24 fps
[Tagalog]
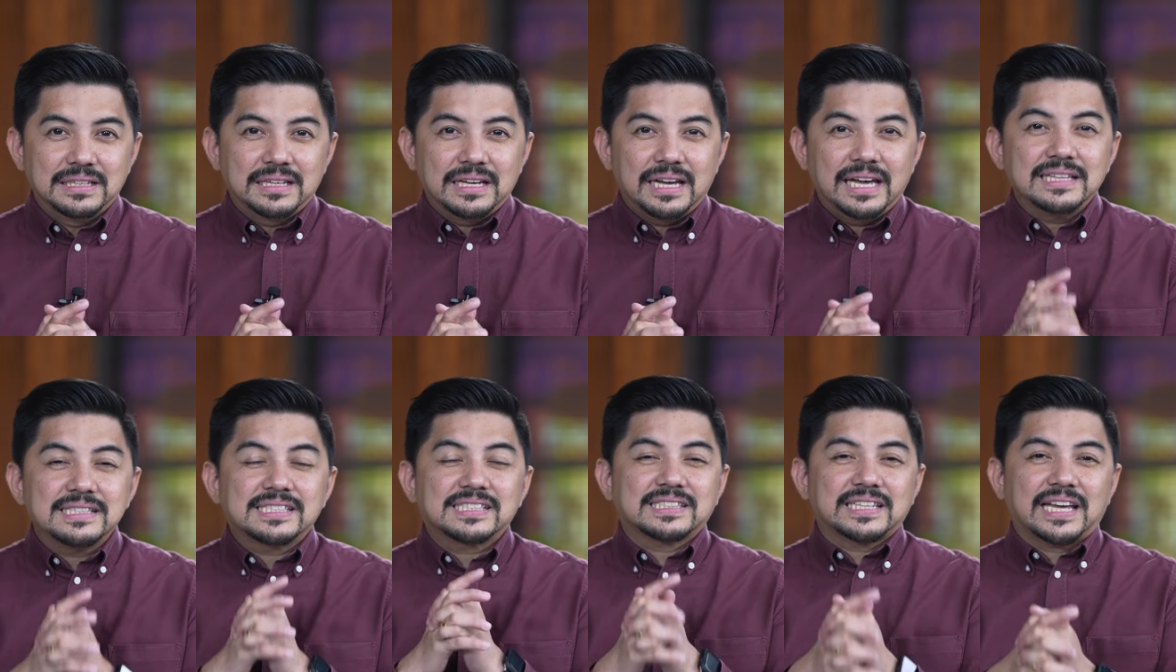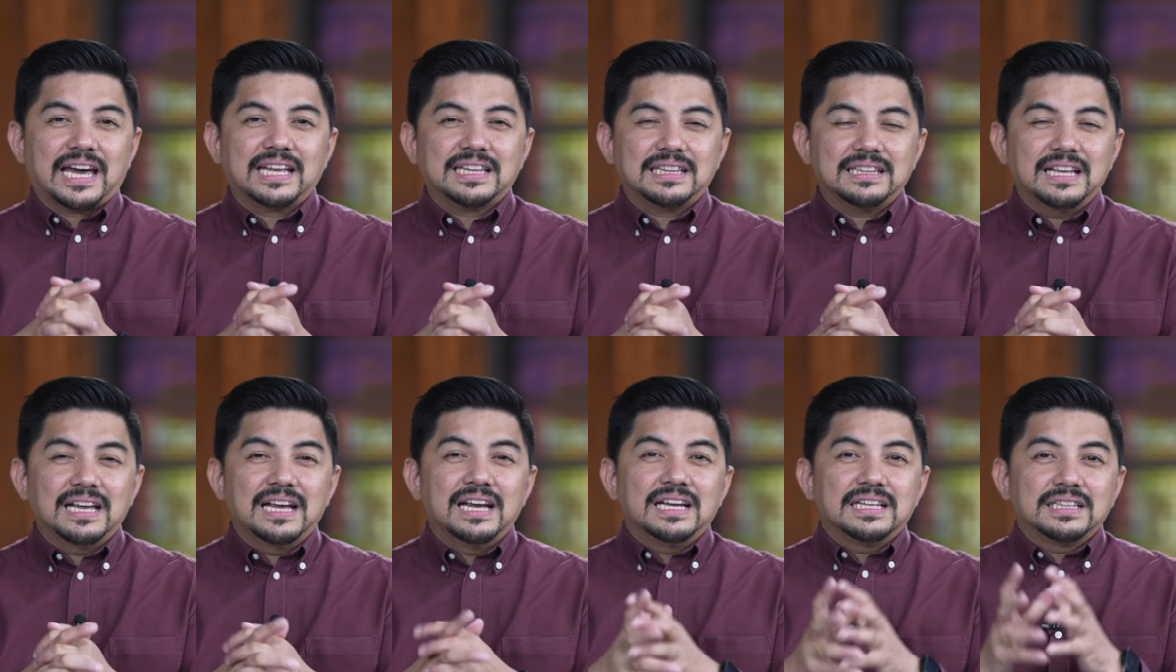Instead,
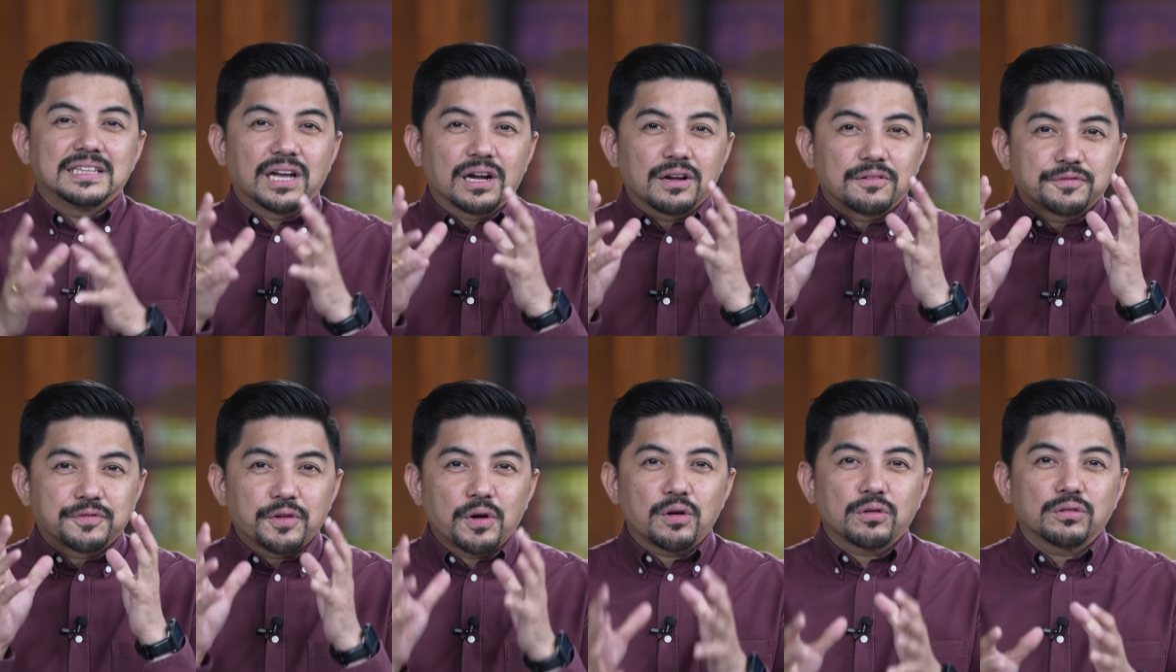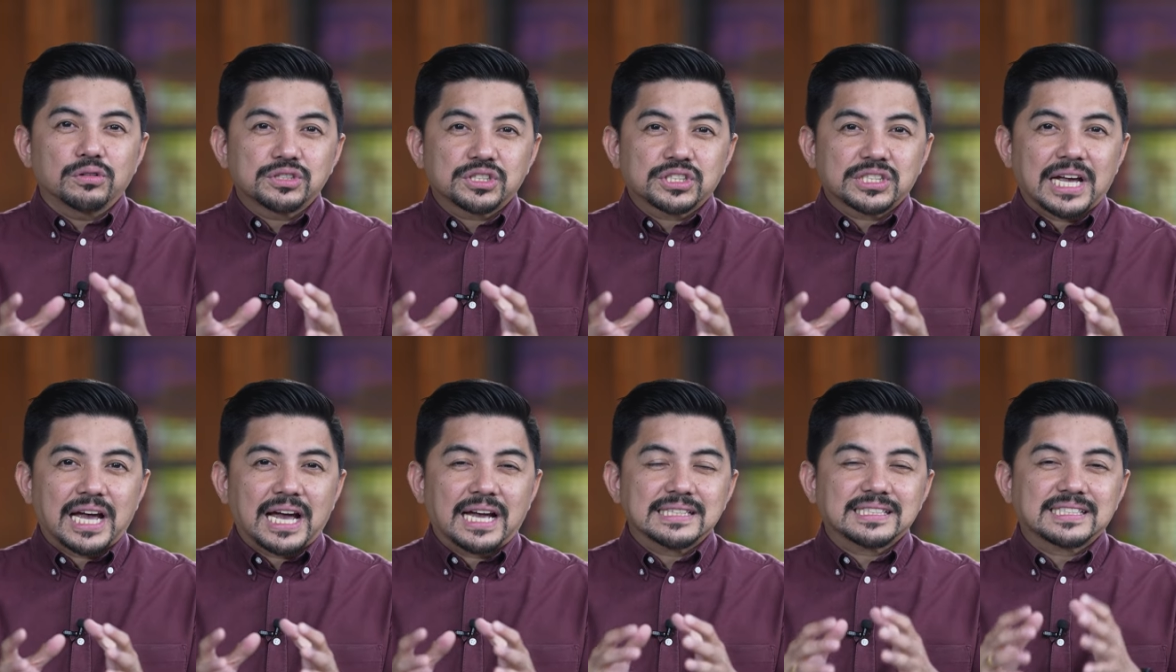nag-focus
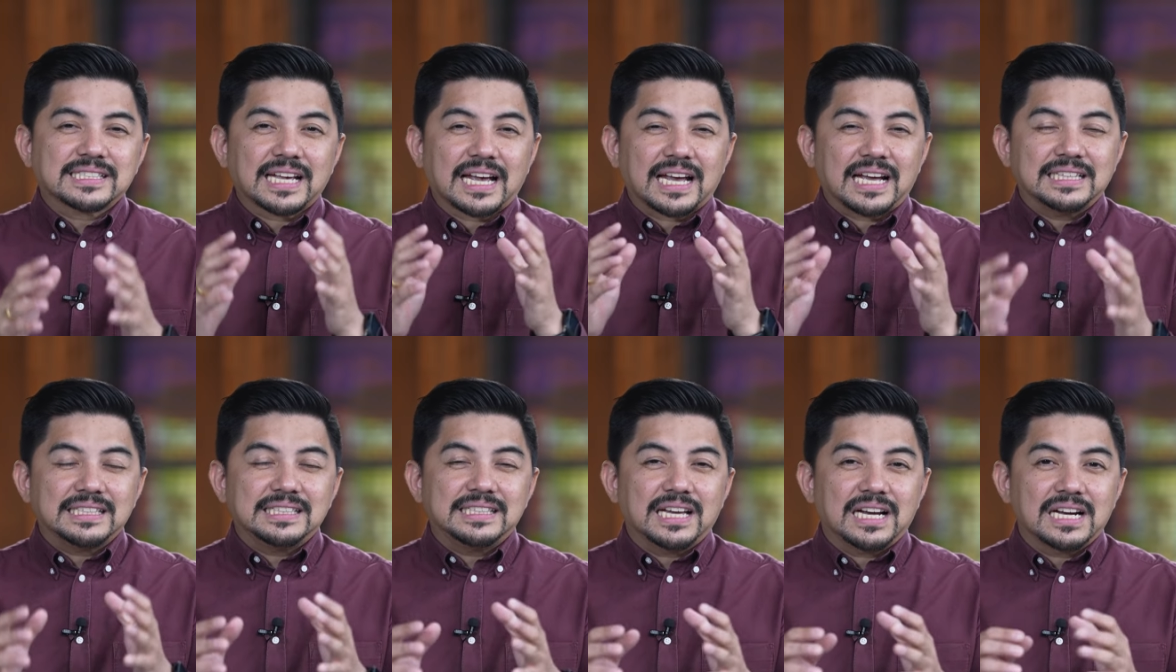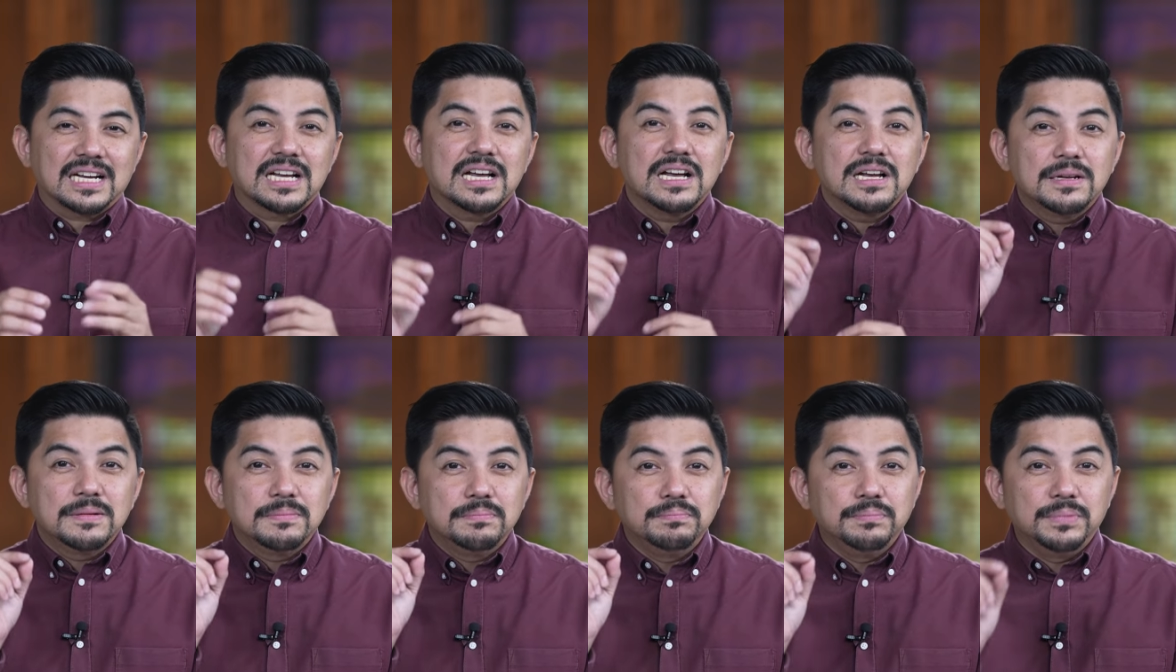siya sa kanyang
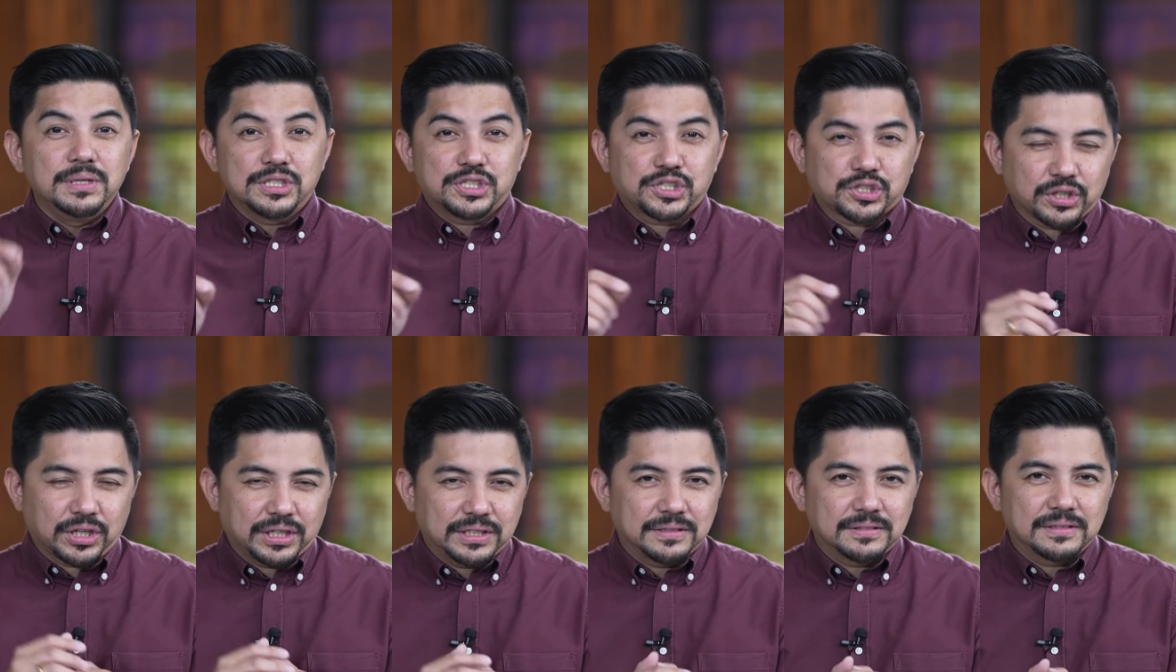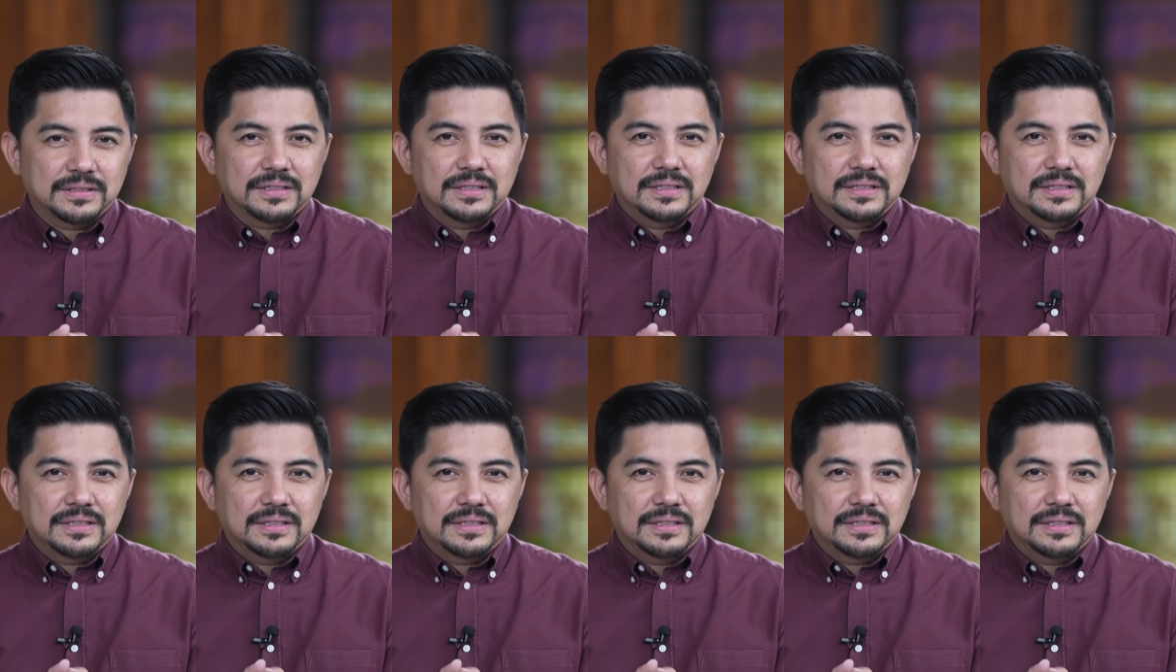mission.